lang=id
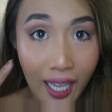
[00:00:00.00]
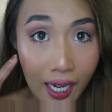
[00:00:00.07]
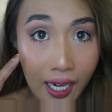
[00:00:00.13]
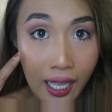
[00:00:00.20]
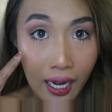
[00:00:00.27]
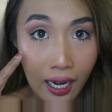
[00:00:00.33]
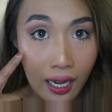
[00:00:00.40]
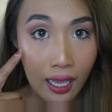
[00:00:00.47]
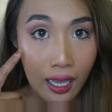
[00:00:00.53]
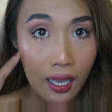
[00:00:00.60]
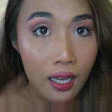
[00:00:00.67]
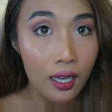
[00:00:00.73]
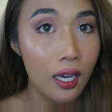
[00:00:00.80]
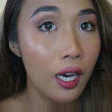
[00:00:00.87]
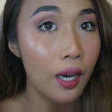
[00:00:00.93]
ini adalah
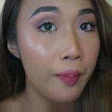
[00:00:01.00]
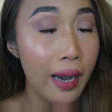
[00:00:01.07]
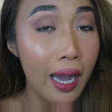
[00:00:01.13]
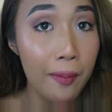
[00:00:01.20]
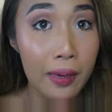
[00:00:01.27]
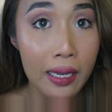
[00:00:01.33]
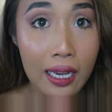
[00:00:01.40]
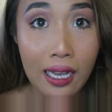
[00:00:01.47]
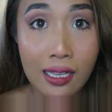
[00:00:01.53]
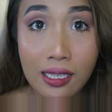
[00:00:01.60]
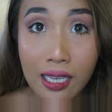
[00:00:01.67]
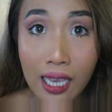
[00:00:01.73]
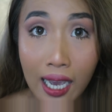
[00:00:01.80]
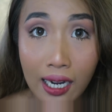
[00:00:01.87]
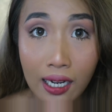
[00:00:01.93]
uh,
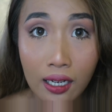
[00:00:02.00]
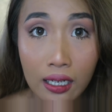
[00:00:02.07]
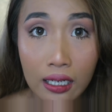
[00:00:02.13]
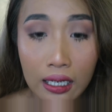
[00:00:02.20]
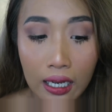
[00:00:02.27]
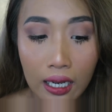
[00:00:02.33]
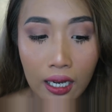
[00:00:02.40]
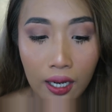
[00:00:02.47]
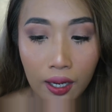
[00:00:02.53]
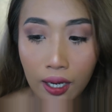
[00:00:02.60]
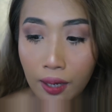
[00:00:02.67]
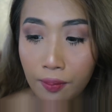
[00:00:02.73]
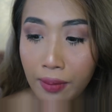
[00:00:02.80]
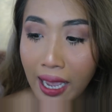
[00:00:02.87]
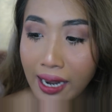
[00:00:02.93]
pengaplikasian
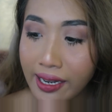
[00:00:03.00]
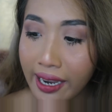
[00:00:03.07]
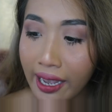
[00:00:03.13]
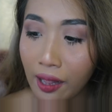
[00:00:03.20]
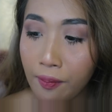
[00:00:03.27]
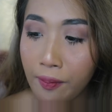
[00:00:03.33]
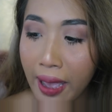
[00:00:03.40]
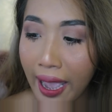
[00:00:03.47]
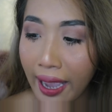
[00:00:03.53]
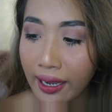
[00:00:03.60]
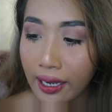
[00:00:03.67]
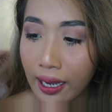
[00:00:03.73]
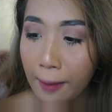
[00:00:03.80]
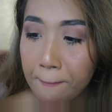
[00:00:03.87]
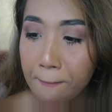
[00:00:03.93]
uh, Bad Girl Bank